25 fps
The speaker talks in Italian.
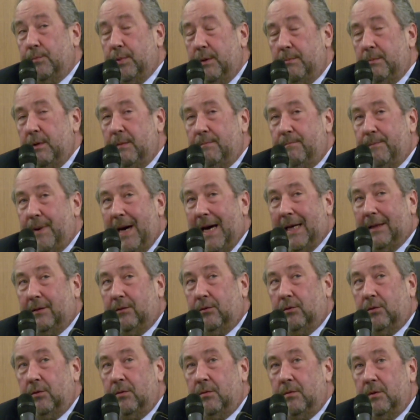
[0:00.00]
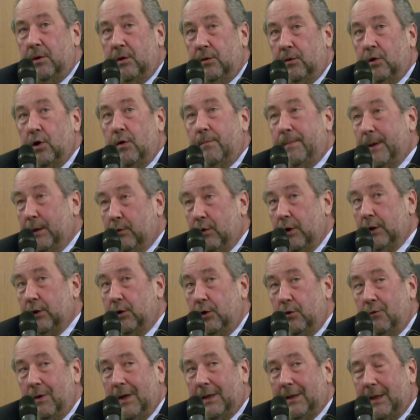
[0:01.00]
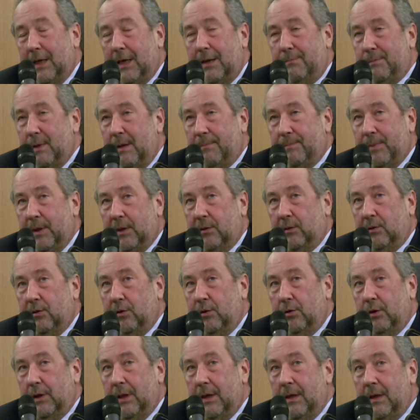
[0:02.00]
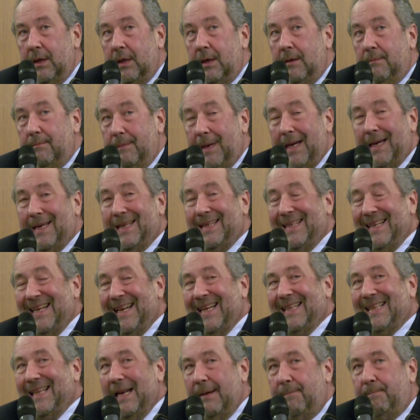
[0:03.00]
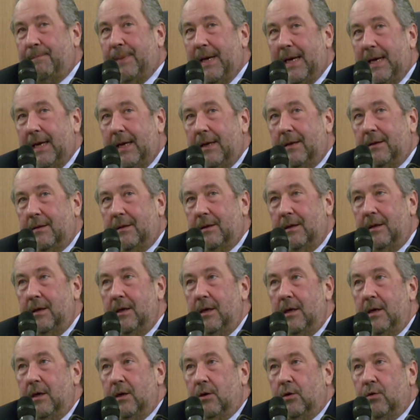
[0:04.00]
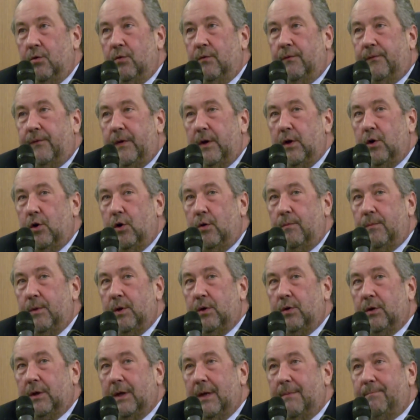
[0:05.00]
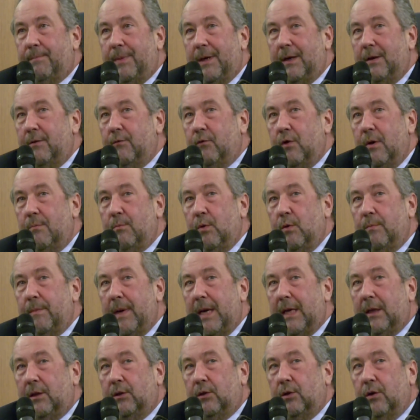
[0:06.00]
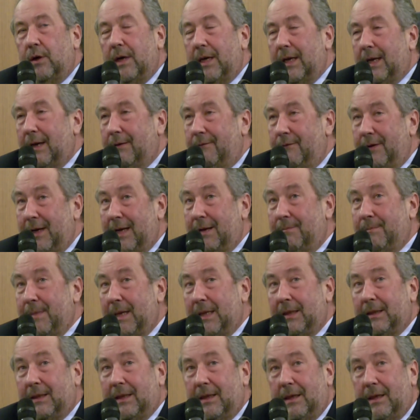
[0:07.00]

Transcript: primo impatto, non solo per quanto riguarda la mia persona, ma direi del paese, con un fenomeno che in quel momento era veramente